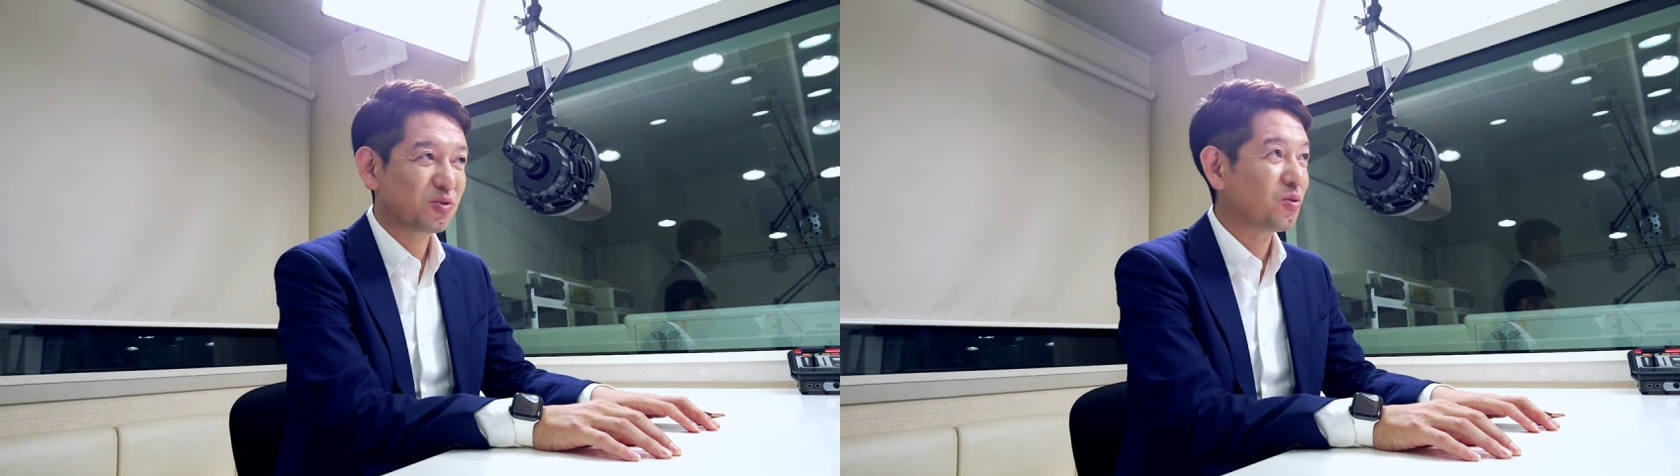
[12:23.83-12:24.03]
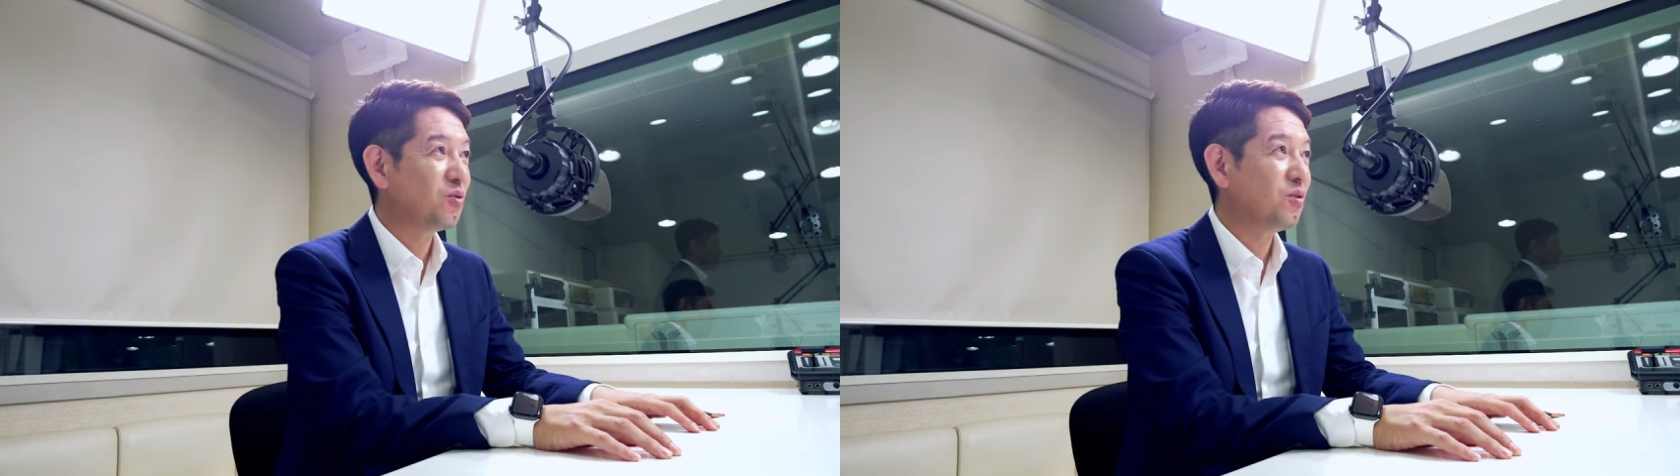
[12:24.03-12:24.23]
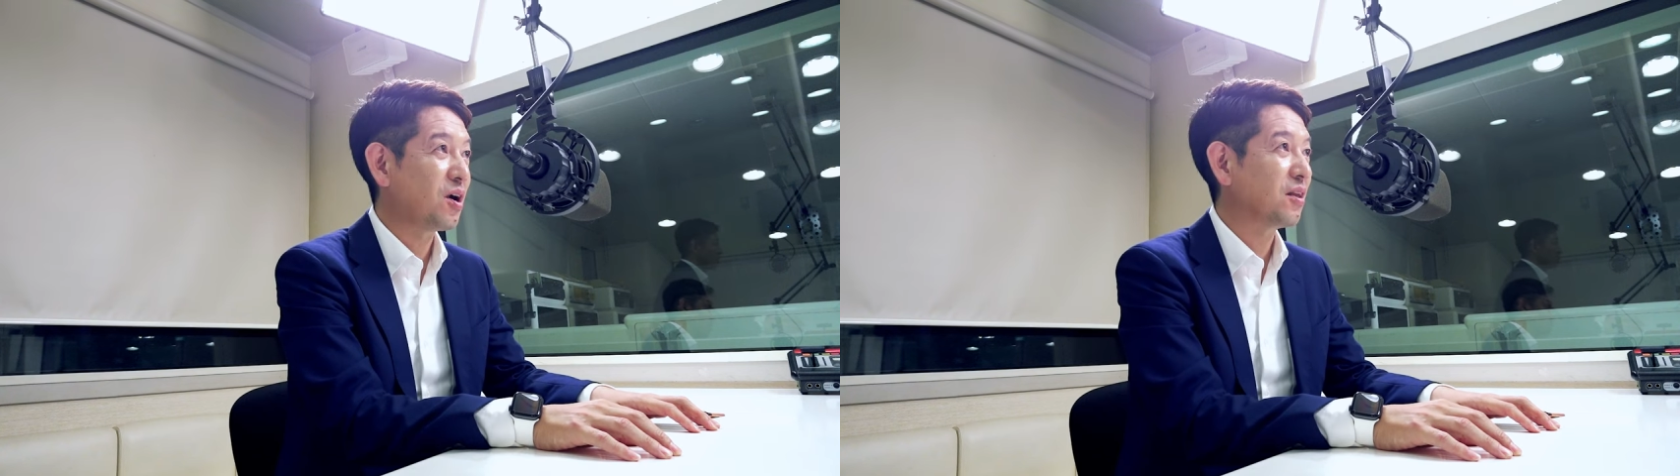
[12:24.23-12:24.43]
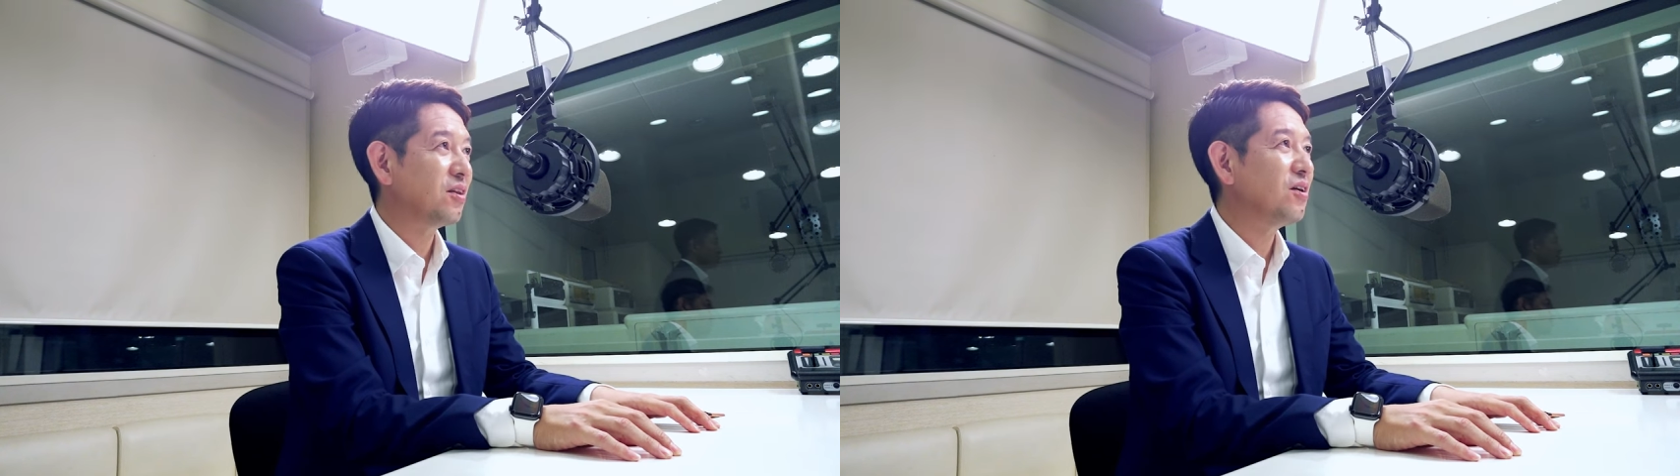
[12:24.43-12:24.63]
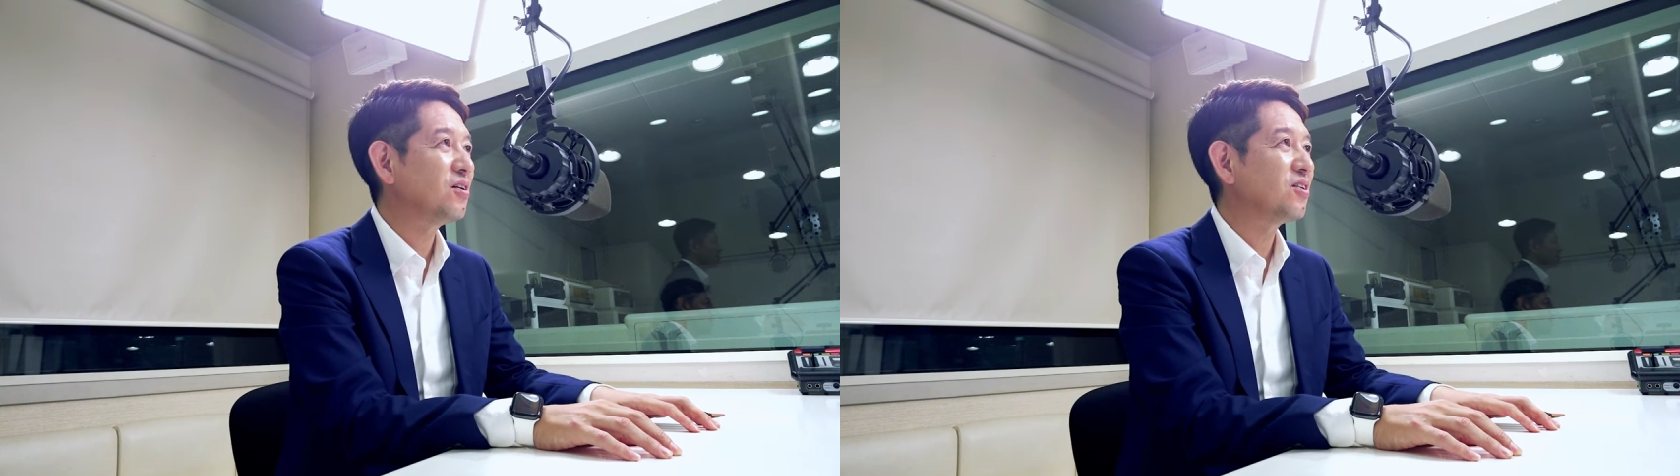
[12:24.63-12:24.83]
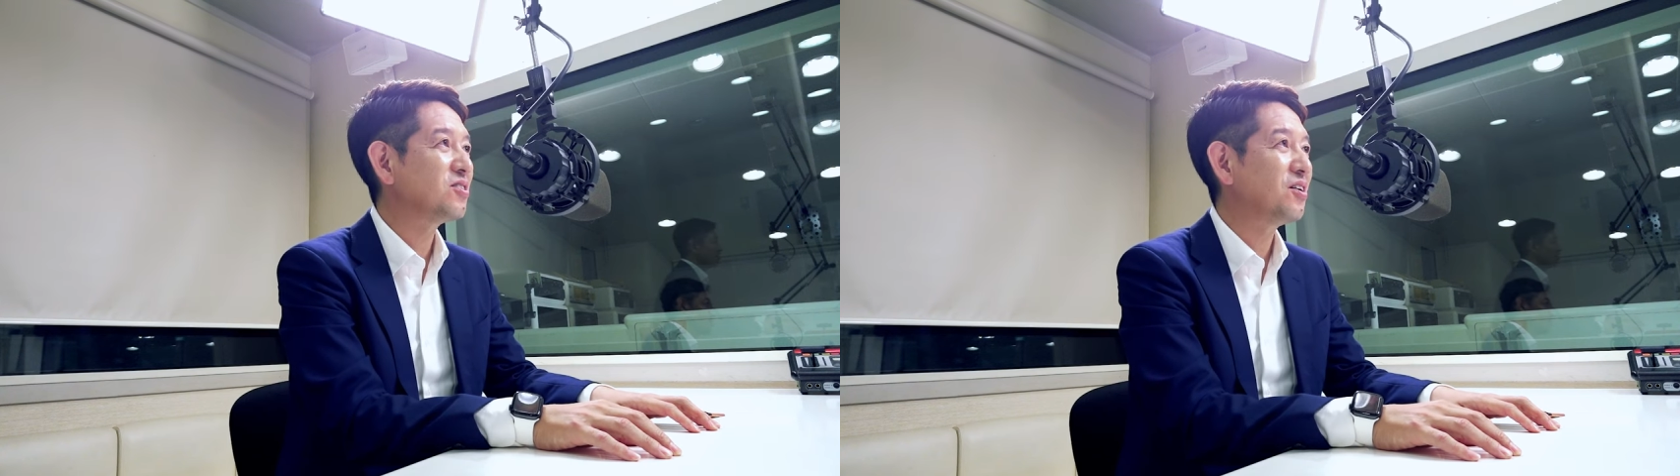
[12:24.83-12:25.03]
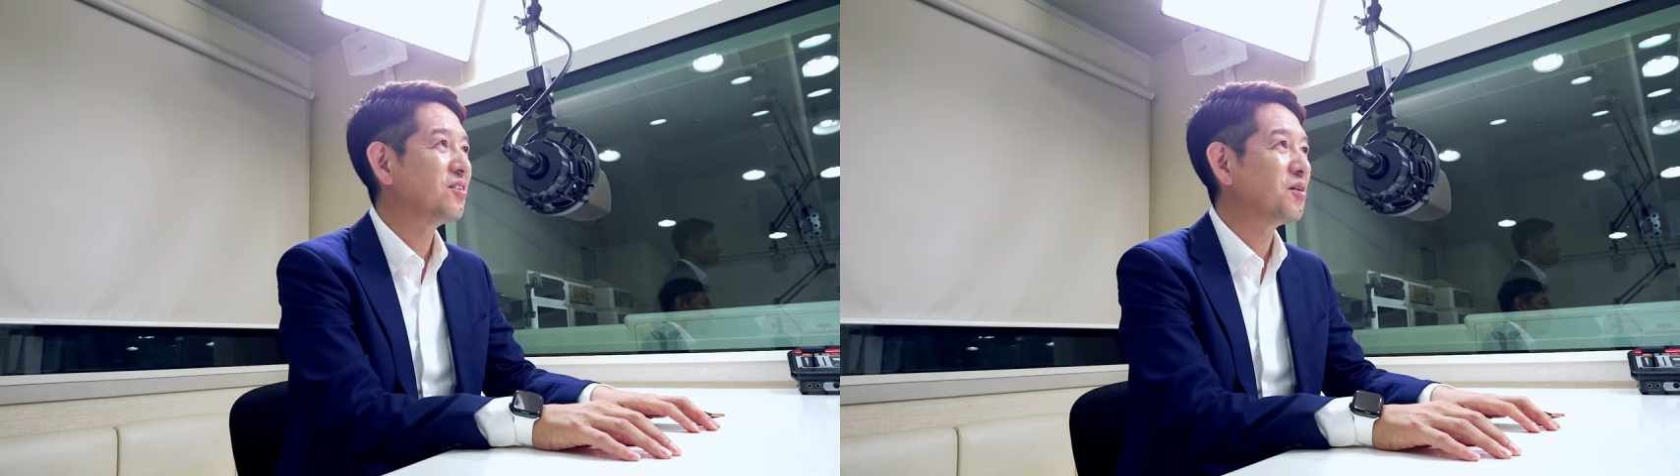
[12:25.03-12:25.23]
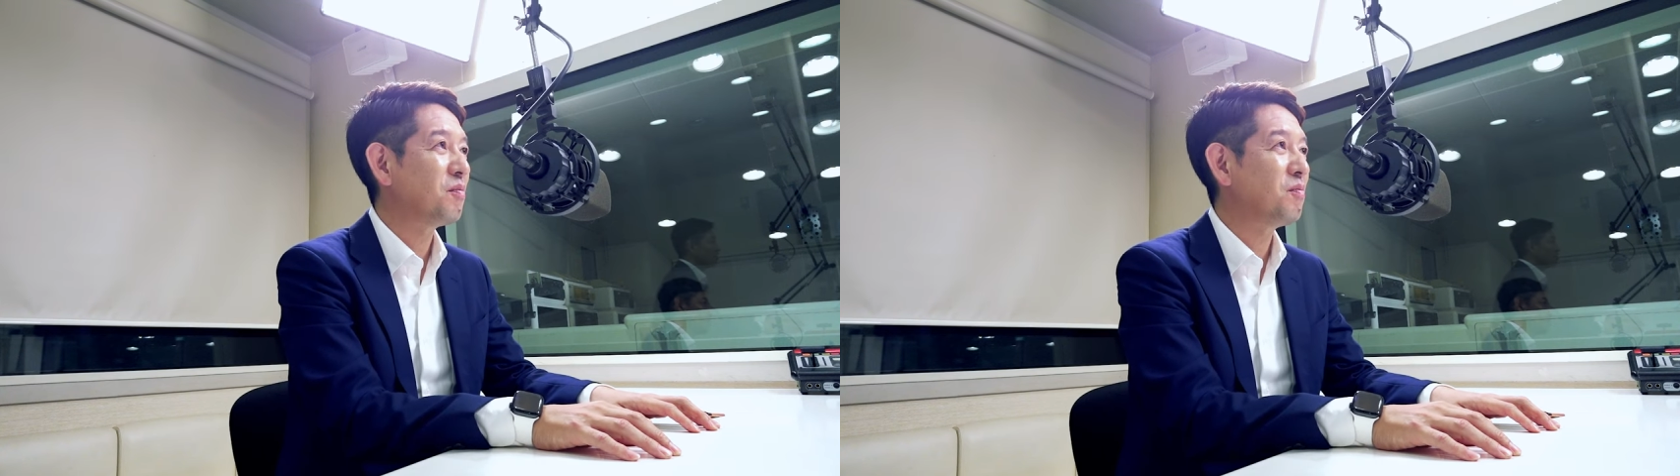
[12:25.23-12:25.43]
情報勝手に出して
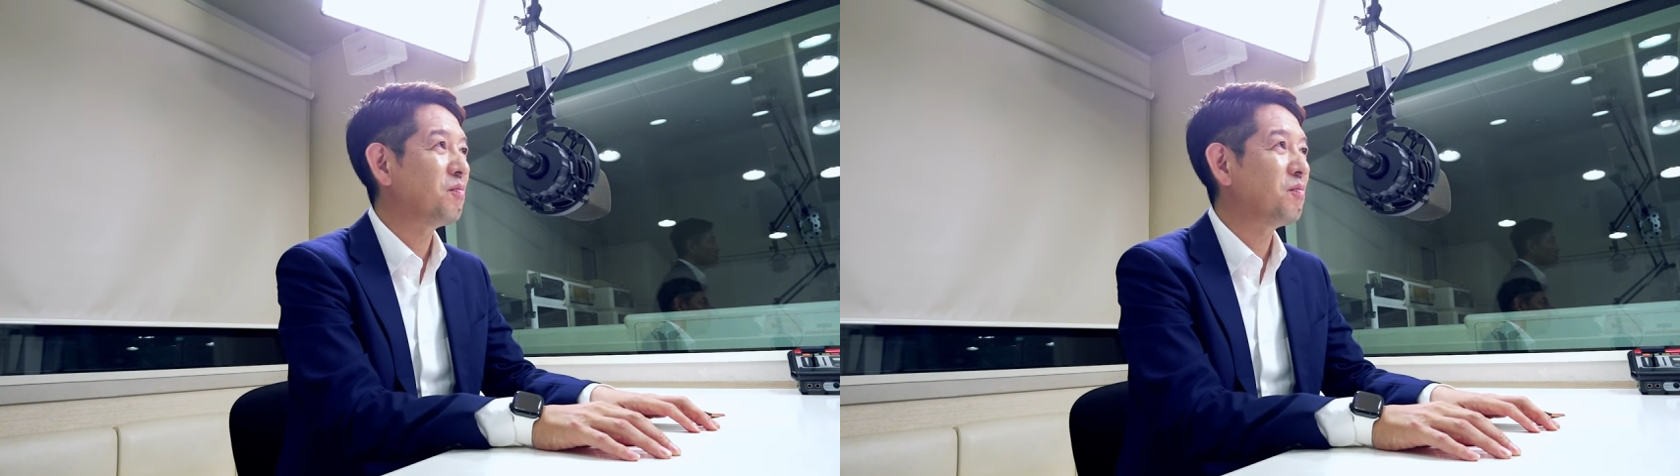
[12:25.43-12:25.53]
んだ